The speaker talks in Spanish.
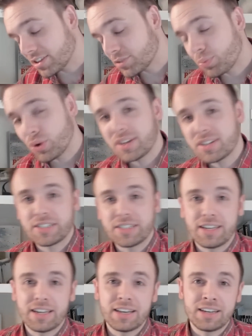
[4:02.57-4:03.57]
después,
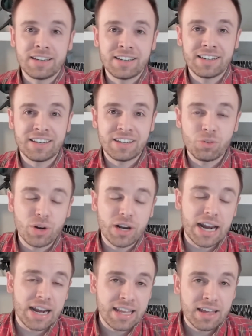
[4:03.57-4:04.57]
en
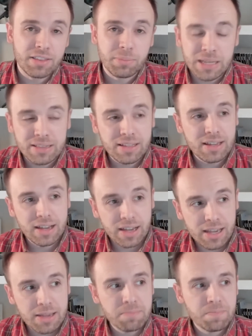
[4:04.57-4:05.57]
Ucrania admite
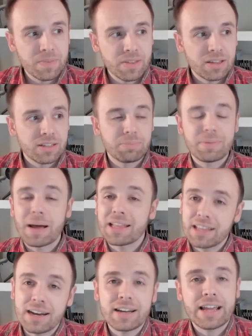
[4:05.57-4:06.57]
que va a
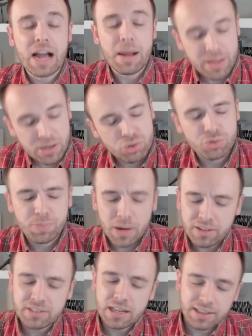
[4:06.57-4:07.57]
tener que cambiar sus
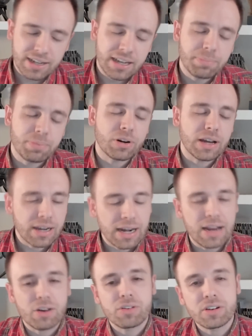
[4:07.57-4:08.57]
planes de ataque porque,
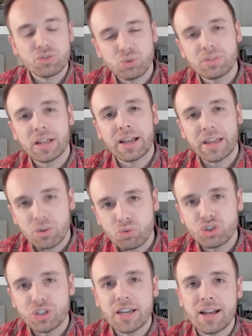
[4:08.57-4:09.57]
claro, resulta que
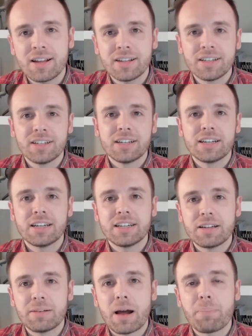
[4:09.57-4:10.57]
Rusia
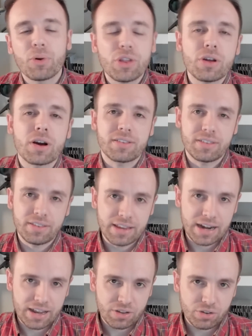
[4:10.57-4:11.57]
eh, ha podido
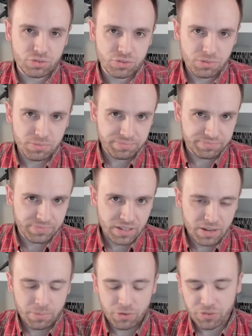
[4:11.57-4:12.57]
acceder a ellos, ¿no?
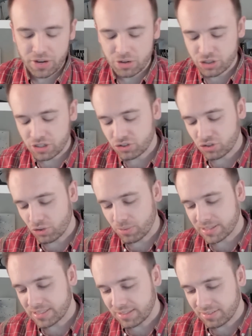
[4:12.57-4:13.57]
Pero fijaos que es todo
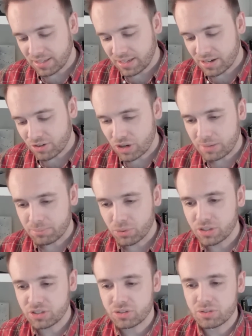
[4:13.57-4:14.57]
bastante
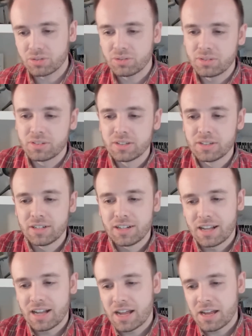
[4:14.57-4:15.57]
rocambolesco, ¿no?
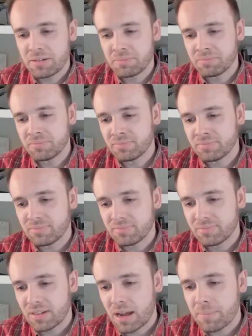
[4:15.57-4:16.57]

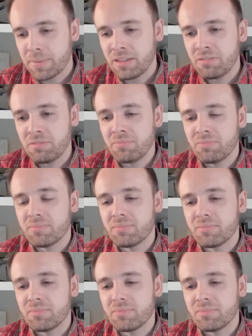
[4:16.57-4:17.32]
a mí,